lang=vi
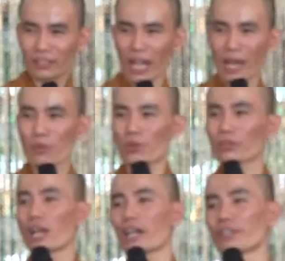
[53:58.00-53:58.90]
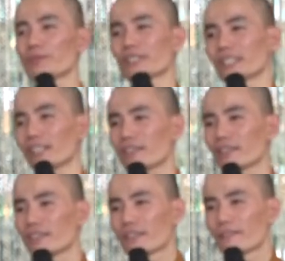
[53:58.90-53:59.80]
Cả một cuộc đời của mình á,
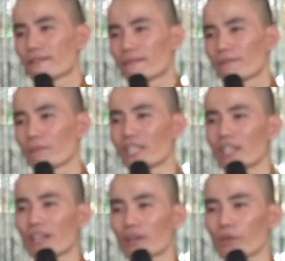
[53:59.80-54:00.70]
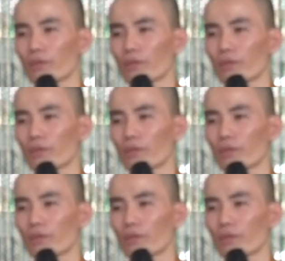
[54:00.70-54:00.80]
bây giờ